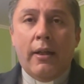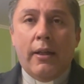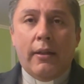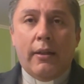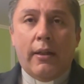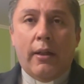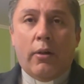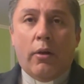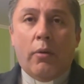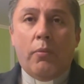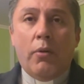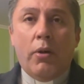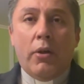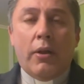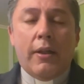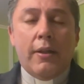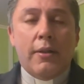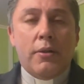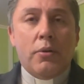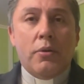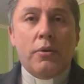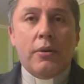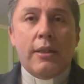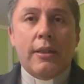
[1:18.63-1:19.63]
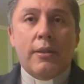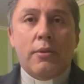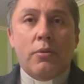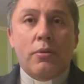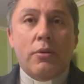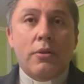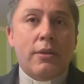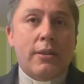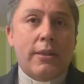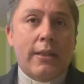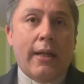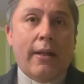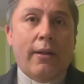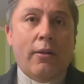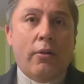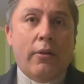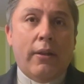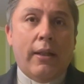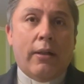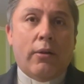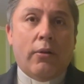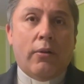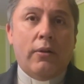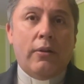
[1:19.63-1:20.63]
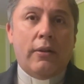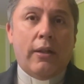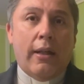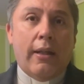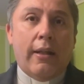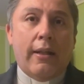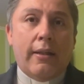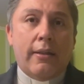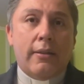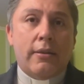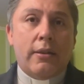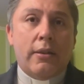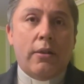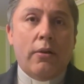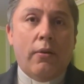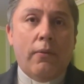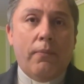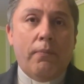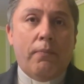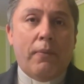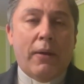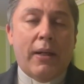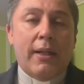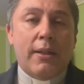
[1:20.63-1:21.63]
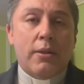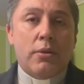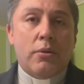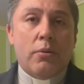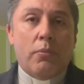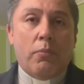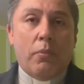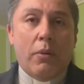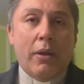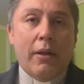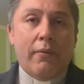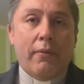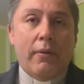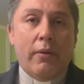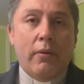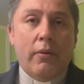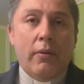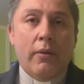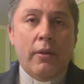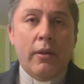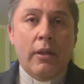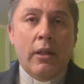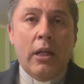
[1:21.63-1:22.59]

de cómo Jesús es un signo de contradicción para su pueblo.